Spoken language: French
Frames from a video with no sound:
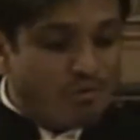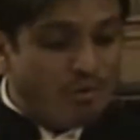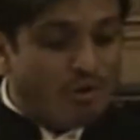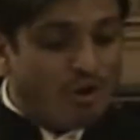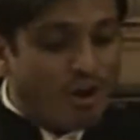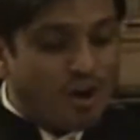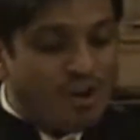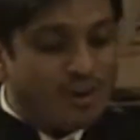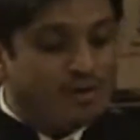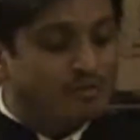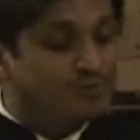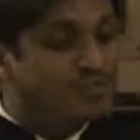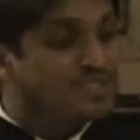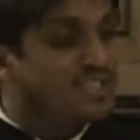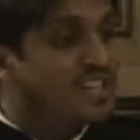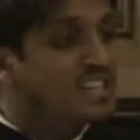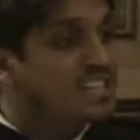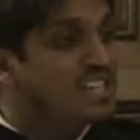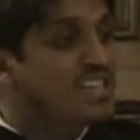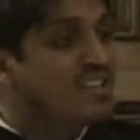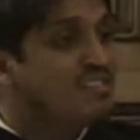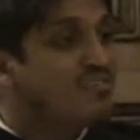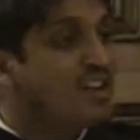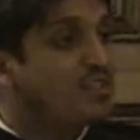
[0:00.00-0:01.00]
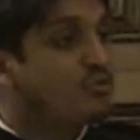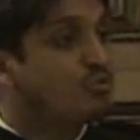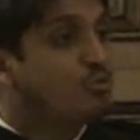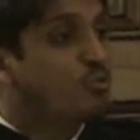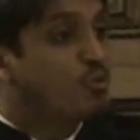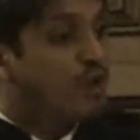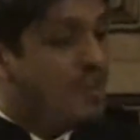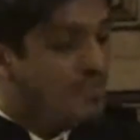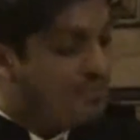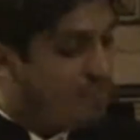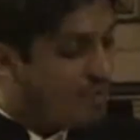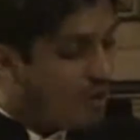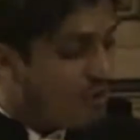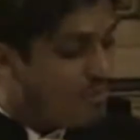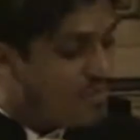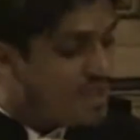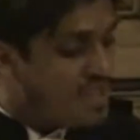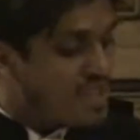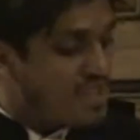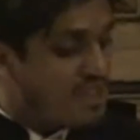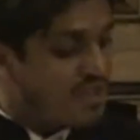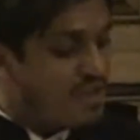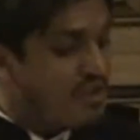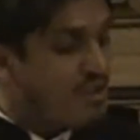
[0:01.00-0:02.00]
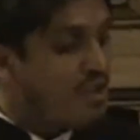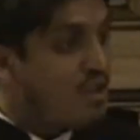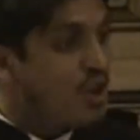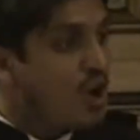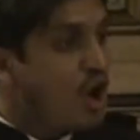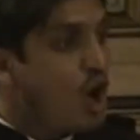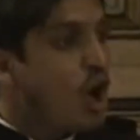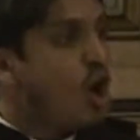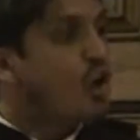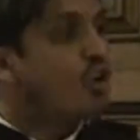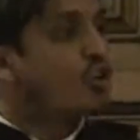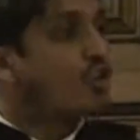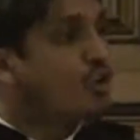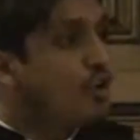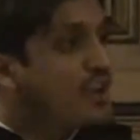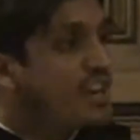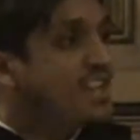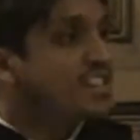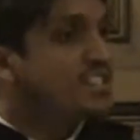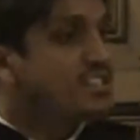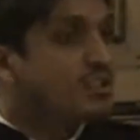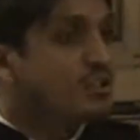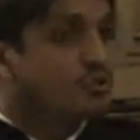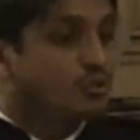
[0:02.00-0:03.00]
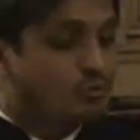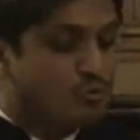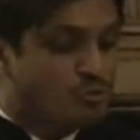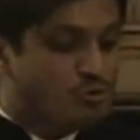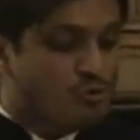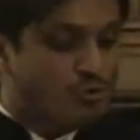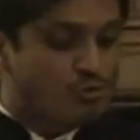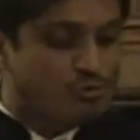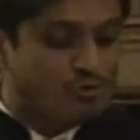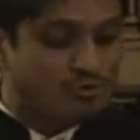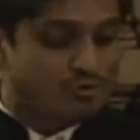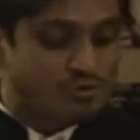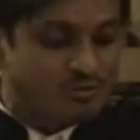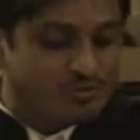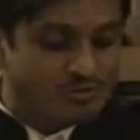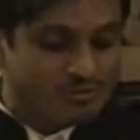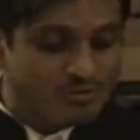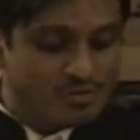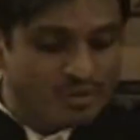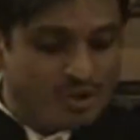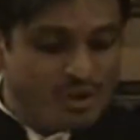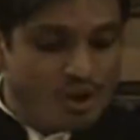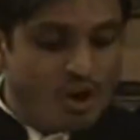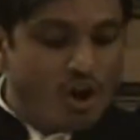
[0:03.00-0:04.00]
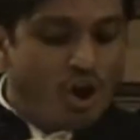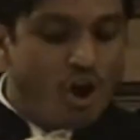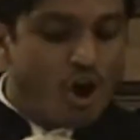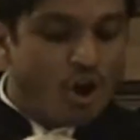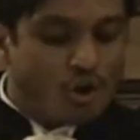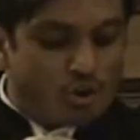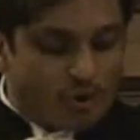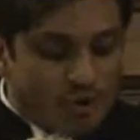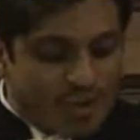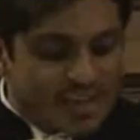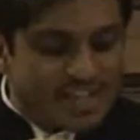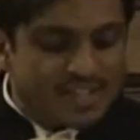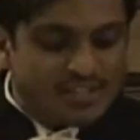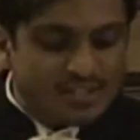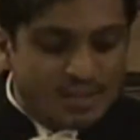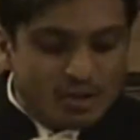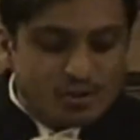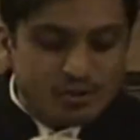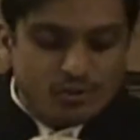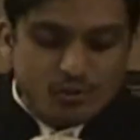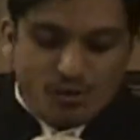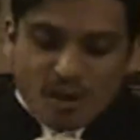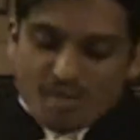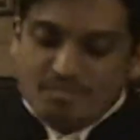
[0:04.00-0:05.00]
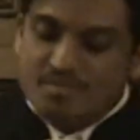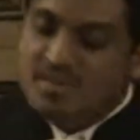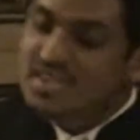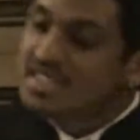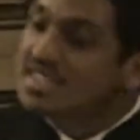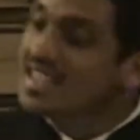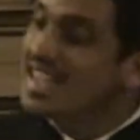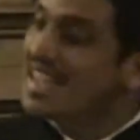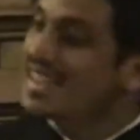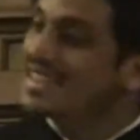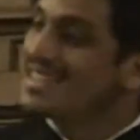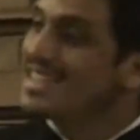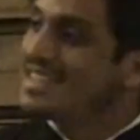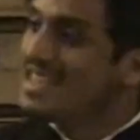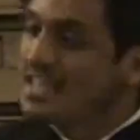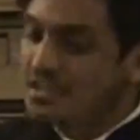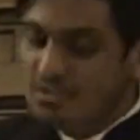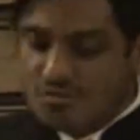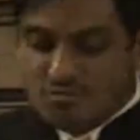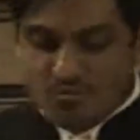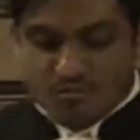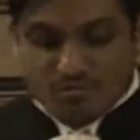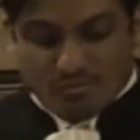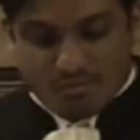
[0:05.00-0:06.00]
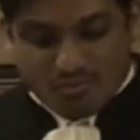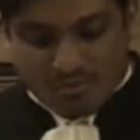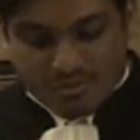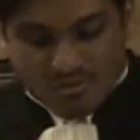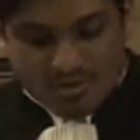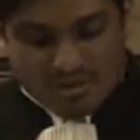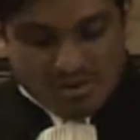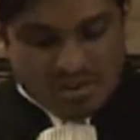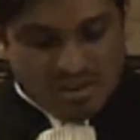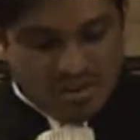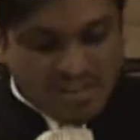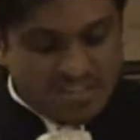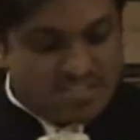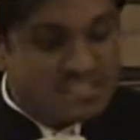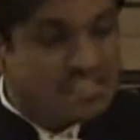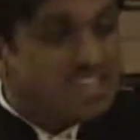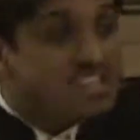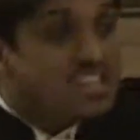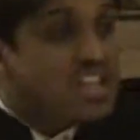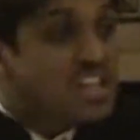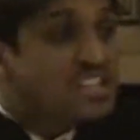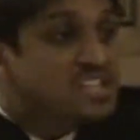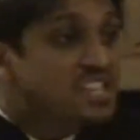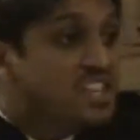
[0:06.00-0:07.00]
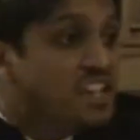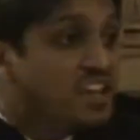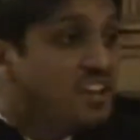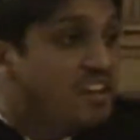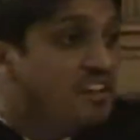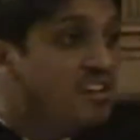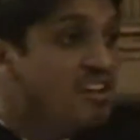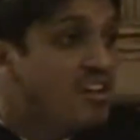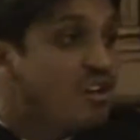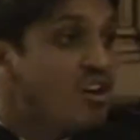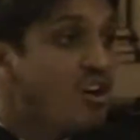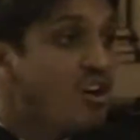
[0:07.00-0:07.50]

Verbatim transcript: pour leur annoncer qu'il va tout réformer, en connaissance de cause, en connaissance de la misère des détenus, c'est-à-dire